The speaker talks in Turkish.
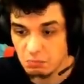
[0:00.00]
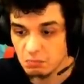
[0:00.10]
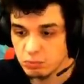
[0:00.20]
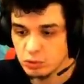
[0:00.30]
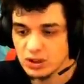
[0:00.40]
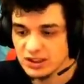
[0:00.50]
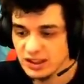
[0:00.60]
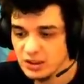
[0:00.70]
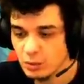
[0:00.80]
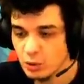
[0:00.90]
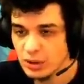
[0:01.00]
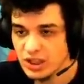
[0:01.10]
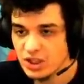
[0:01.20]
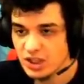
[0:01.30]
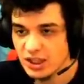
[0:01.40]
Burada sanırım oyunun
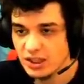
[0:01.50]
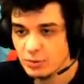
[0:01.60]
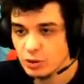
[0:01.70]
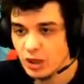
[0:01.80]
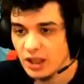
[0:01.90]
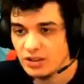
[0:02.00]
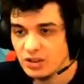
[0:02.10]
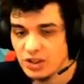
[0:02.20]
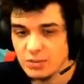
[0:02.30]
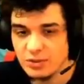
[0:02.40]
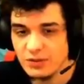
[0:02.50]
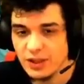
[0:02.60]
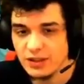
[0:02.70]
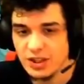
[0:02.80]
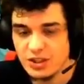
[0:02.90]
giriş ekranında burada Hunter şeyimizi
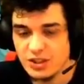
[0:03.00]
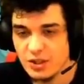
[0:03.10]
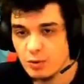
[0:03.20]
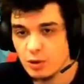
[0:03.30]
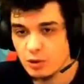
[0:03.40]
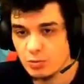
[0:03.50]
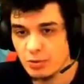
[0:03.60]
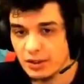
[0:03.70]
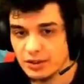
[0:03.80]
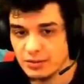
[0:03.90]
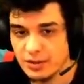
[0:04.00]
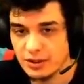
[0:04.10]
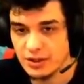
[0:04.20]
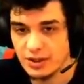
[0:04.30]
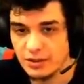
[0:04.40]
falan değiştirebiliyoruz anladığım
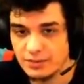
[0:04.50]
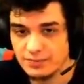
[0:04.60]
kadarıyla.